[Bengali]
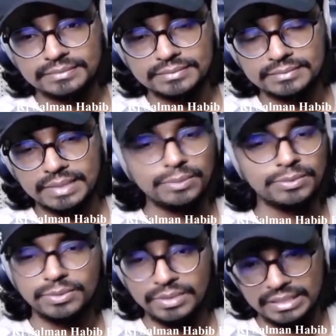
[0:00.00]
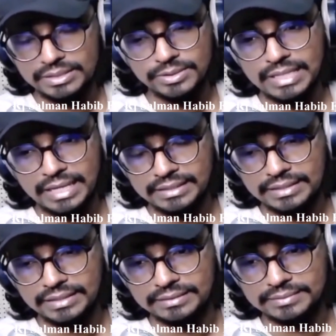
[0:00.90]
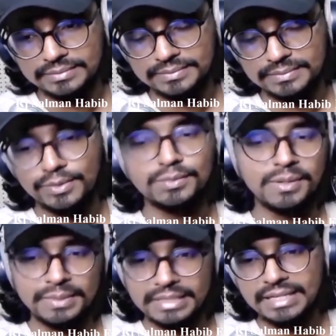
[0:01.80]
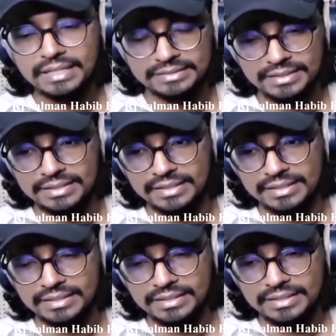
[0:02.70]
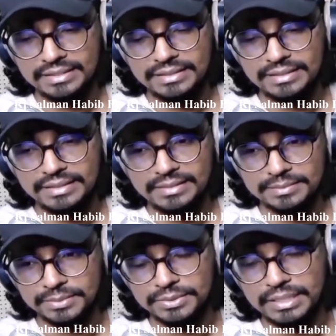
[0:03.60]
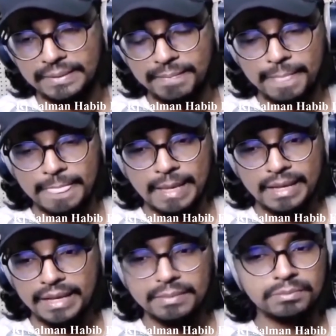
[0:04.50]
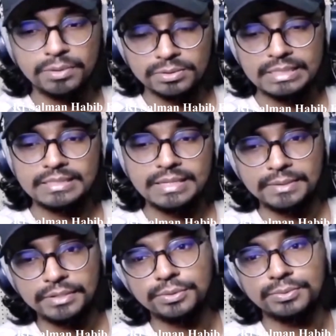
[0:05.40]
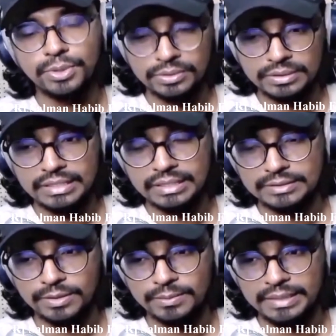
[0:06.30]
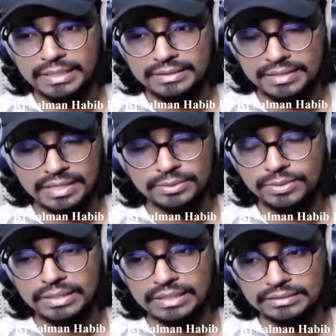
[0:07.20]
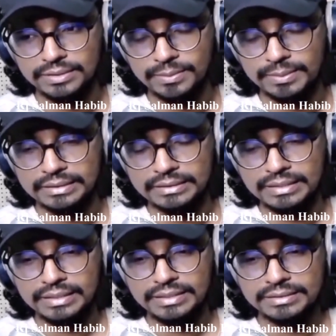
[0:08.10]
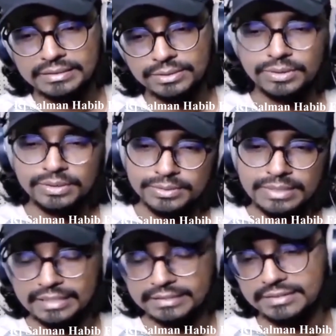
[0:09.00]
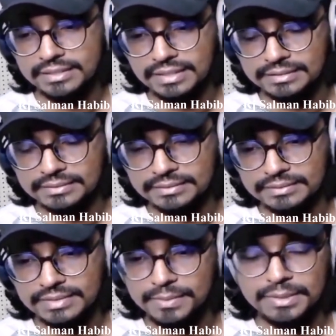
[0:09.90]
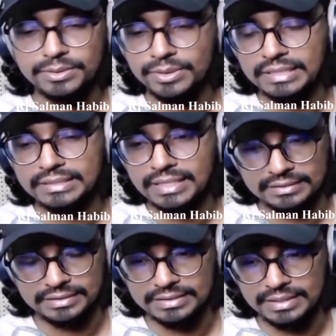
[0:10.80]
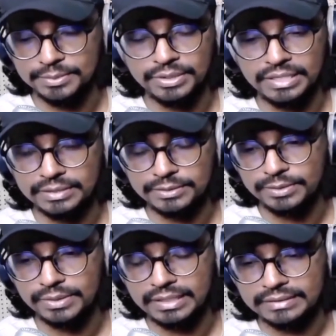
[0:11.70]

মানে অন্য অনেক কিছুই থাকে না তবু আমারে থাকতে দিন মনে আমি বলছি না যে আমাকে খুব যত্নে রাখতে হবে কেয়ার করে রাখতে হবে শুধু একটু থাকতে দিন আমি একটুখানি থাকতে চাই মনের এক কোনায়